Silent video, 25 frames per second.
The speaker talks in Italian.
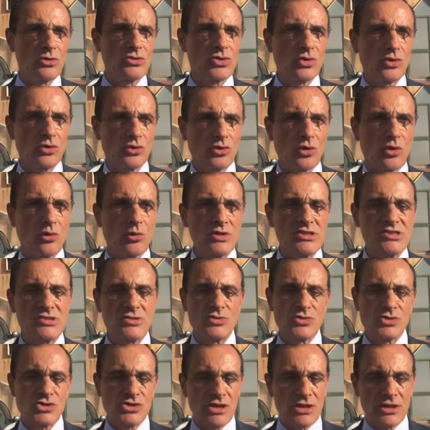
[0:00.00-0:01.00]
sotto,
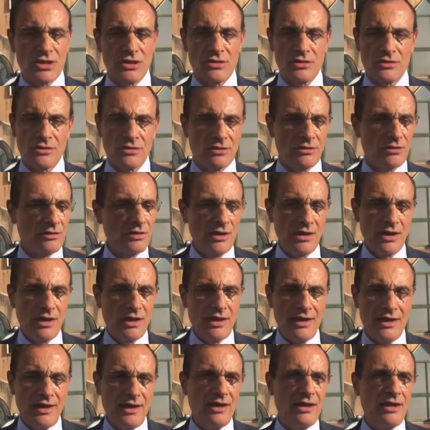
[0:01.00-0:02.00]
questo cielo
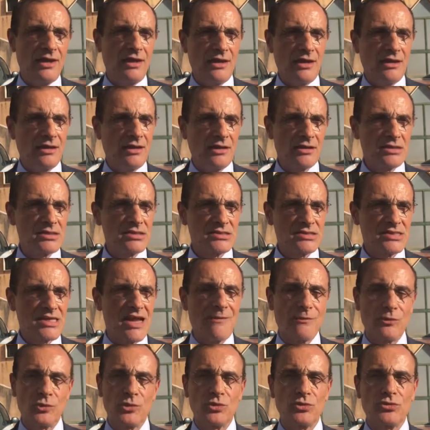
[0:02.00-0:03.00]
e
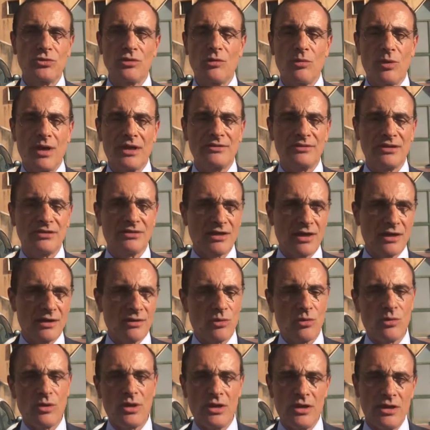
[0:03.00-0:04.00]
siamo tutti quanti
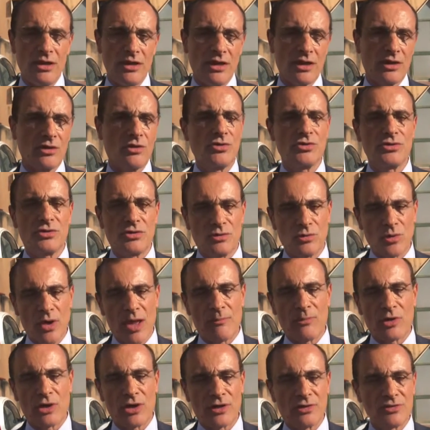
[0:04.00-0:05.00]
tranquilli e
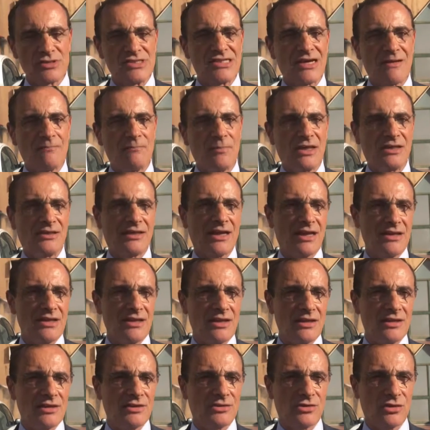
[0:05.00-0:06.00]
continuiamo la nostra
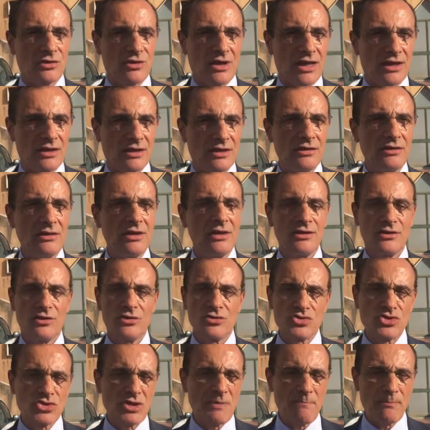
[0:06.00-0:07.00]
battaglia elettorale. Non c'è